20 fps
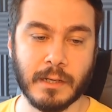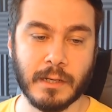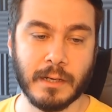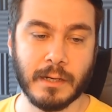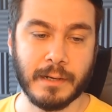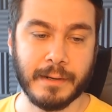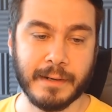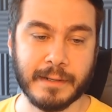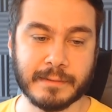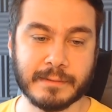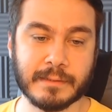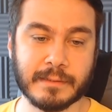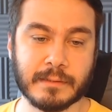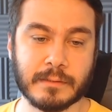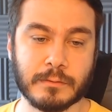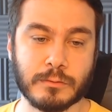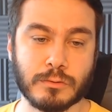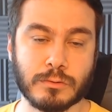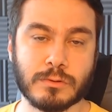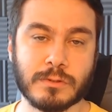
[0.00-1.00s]

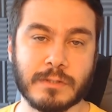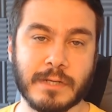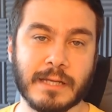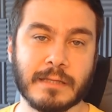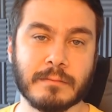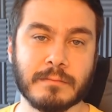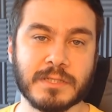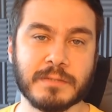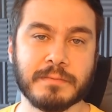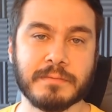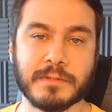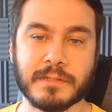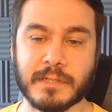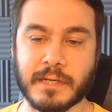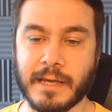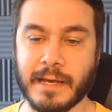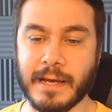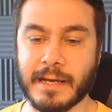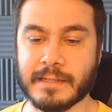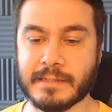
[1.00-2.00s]
artık 360 bir şey.
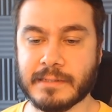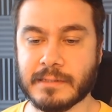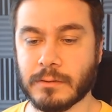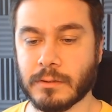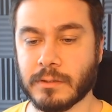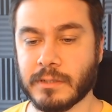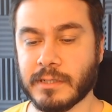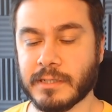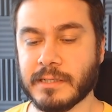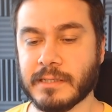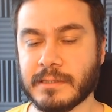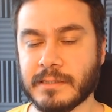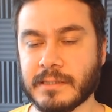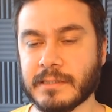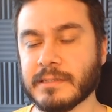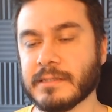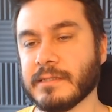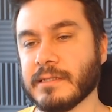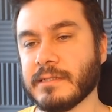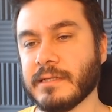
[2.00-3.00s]
Yani siz oraya
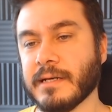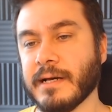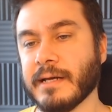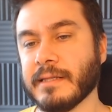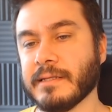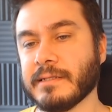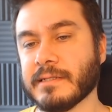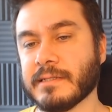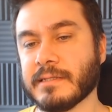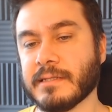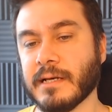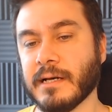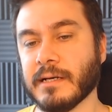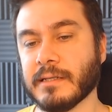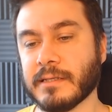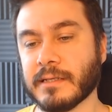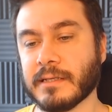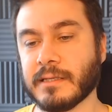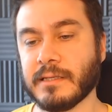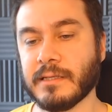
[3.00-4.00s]
gittiğinizde sadece
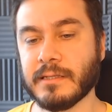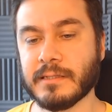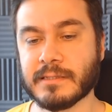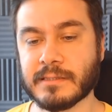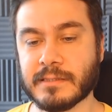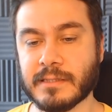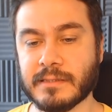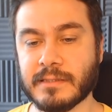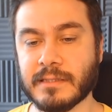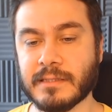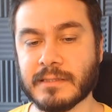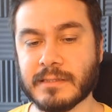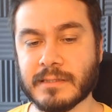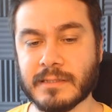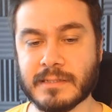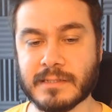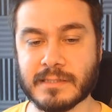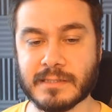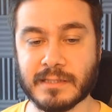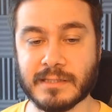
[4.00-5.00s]
sahadaki
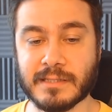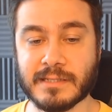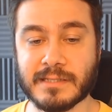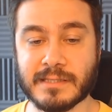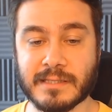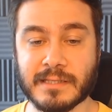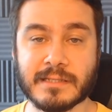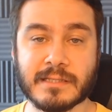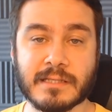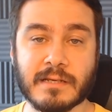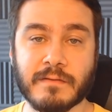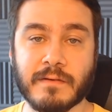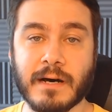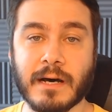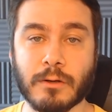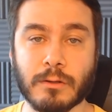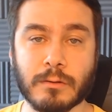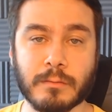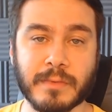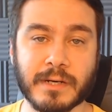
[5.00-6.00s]
istatiniz,
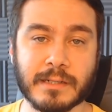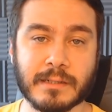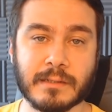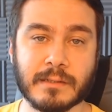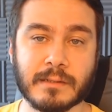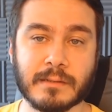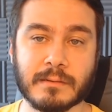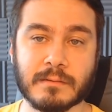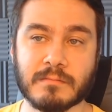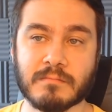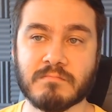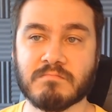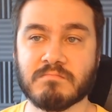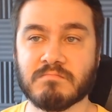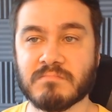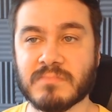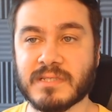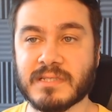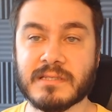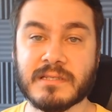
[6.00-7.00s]
var olmak
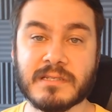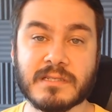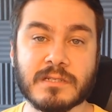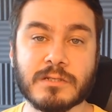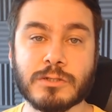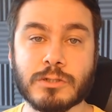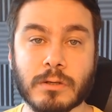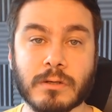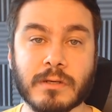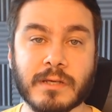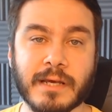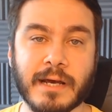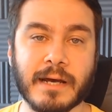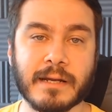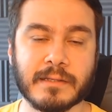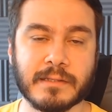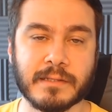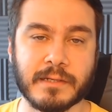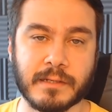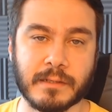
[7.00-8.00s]
sizin için çok
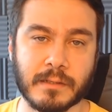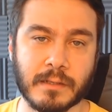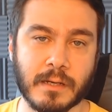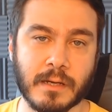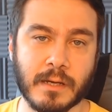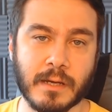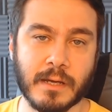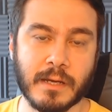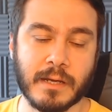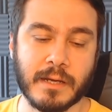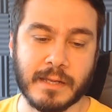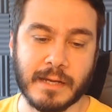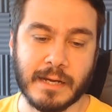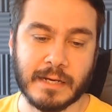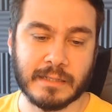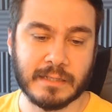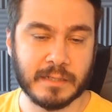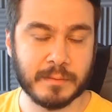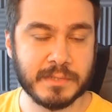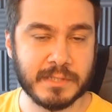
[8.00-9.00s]
karlı değil.
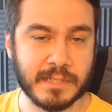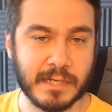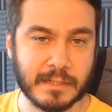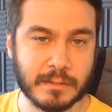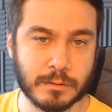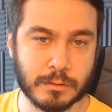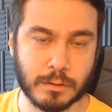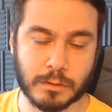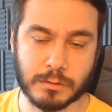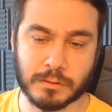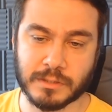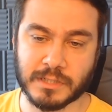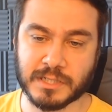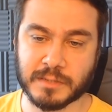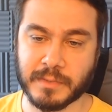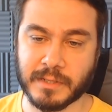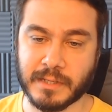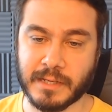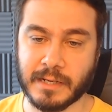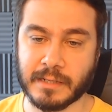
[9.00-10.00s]
İleride yapacağınız
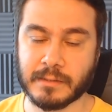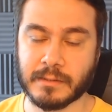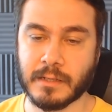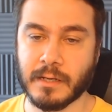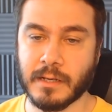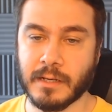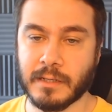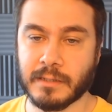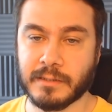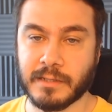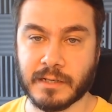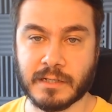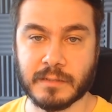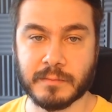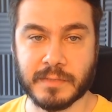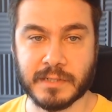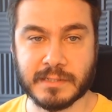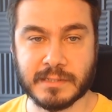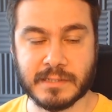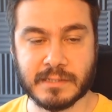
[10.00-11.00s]
sözleşmeler,
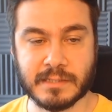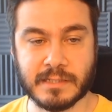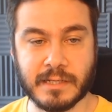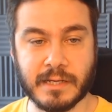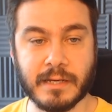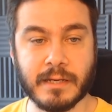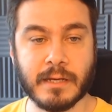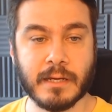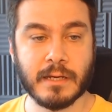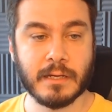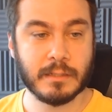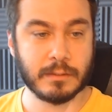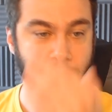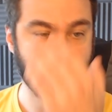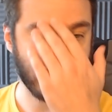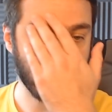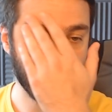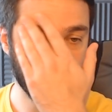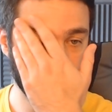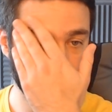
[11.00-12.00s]
takımların size
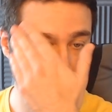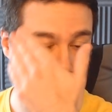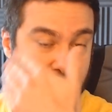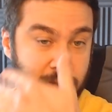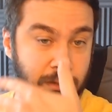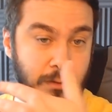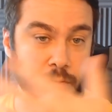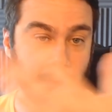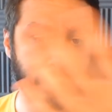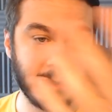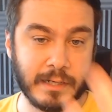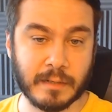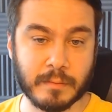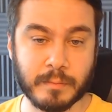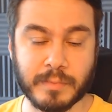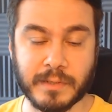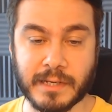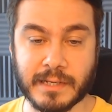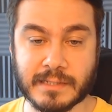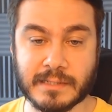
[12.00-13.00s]
sosyolojik olarak
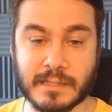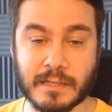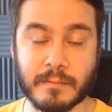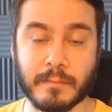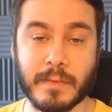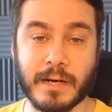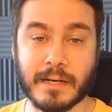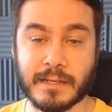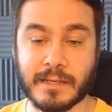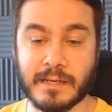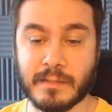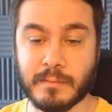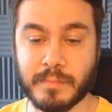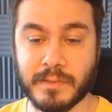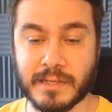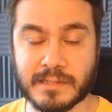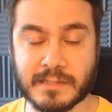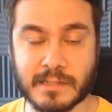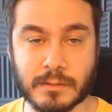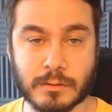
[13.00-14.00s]
piyasa, market
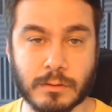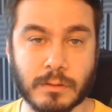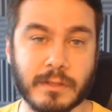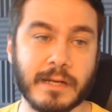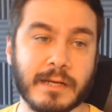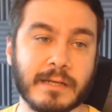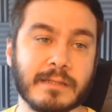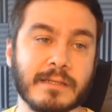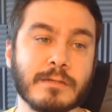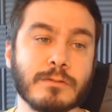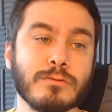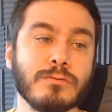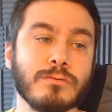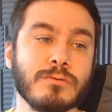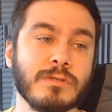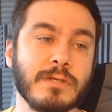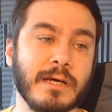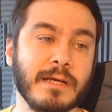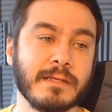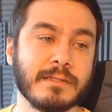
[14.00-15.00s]
piyasası olarak ne
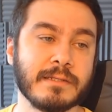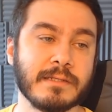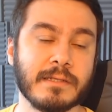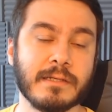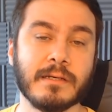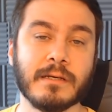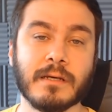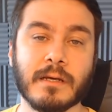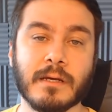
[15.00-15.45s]
sunacağınızı